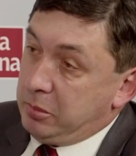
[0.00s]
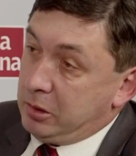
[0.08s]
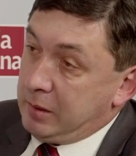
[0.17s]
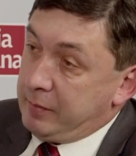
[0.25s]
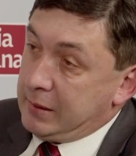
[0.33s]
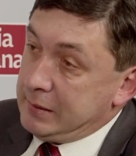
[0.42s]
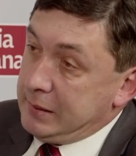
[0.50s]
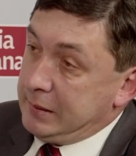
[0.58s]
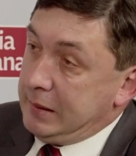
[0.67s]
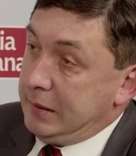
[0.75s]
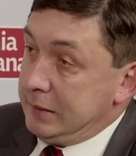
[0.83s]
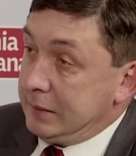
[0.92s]
niż potem
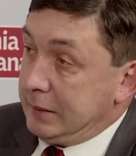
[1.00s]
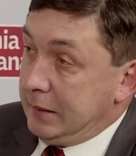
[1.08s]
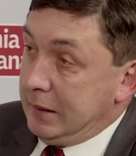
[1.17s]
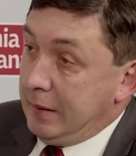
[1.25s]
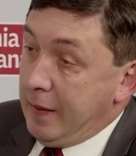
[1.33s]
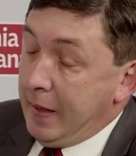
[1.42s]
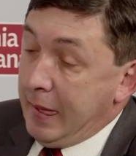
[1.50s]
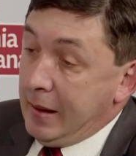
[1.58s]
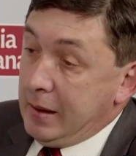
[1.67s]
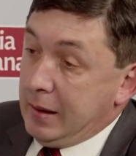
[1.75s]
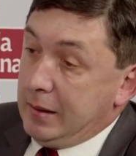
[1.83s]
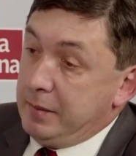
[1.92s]
granica ryska,
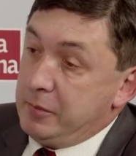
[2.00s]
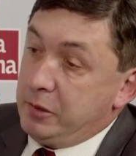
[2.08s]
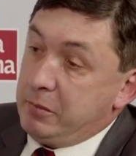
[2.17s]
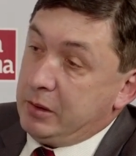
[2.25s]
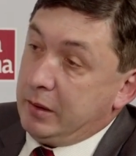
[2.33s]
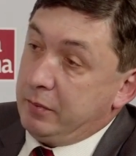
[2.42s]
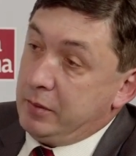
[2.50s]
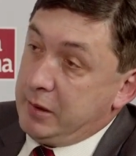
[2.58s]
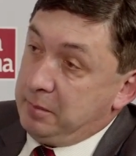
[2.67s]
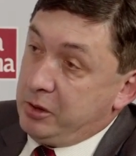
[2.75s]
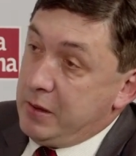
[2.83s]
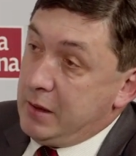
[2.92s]
ale myśmy tego
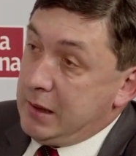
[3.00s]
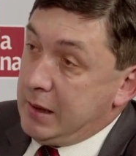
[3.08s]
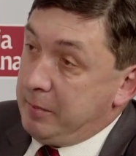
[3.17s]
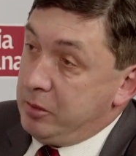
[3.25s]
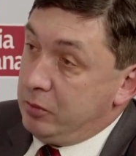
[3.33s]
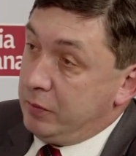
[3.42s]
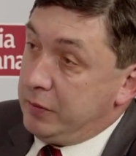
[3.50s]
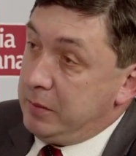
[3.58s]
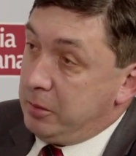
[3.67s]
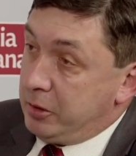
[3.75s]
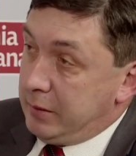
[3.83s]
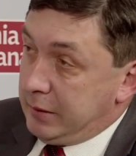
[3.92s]
nie przyjęli, a
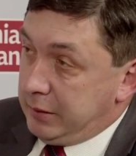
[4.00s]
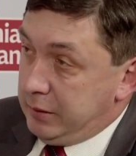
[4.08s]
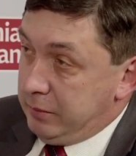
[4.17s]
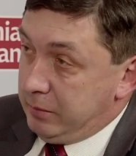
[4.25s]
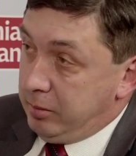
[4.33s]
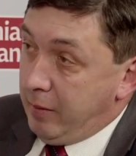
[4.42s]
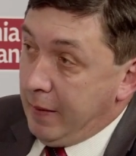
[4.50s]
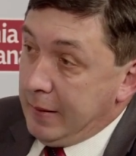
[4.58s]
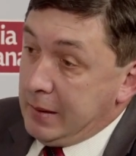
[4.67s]
Piłsudski poszedł na Kijów.